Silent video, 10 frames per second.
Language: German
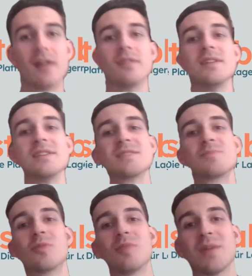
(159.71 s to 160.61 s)
Dieses
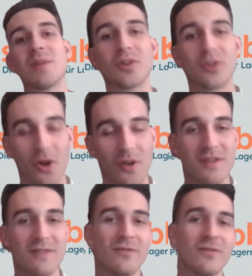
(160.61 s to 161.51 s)
Problem
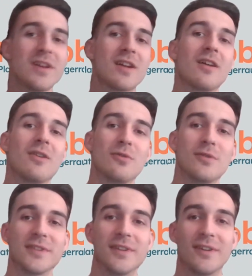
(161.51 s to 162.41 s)
können wir
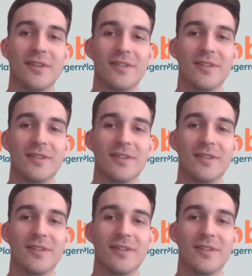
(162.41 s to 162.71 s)
lösen.